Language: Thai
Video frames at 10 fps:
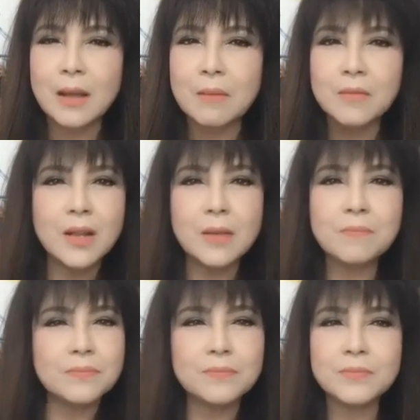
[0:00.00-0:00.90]
ทำคลิป
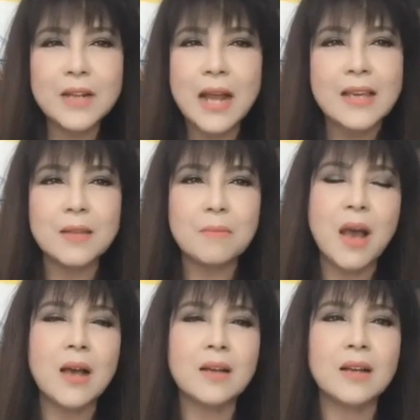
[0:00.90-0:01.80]
น่ากิน
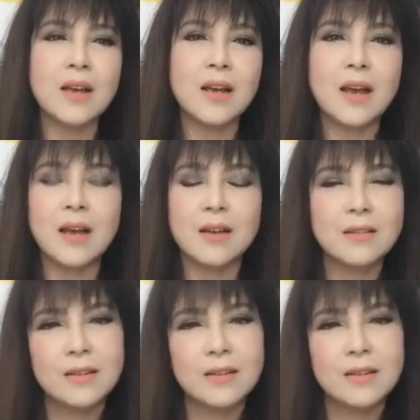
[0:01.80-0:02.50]
มากนะคะอ่ะ